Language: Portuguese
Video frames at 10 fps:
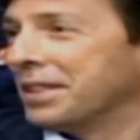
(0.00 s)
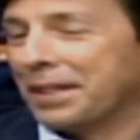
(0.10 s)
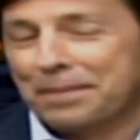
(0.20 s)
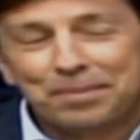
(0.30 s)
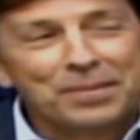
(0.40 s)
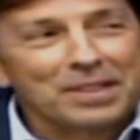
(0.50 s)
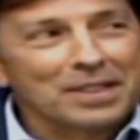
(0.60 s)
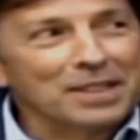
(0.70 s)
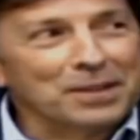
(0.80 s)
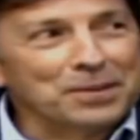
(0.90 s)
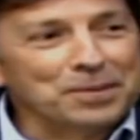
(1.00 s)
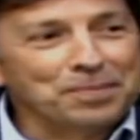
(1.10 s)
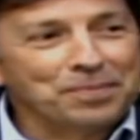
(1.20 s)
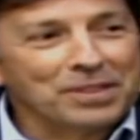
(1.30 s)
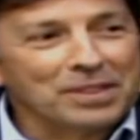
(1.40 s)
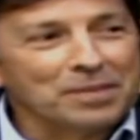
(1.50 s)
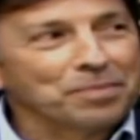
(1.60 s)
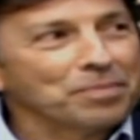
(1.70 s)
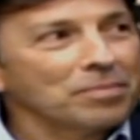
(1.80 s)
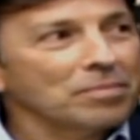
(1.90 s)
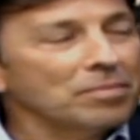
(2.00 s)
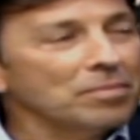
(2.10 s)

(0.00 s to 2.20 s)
Né? O, o João, então... quando eu te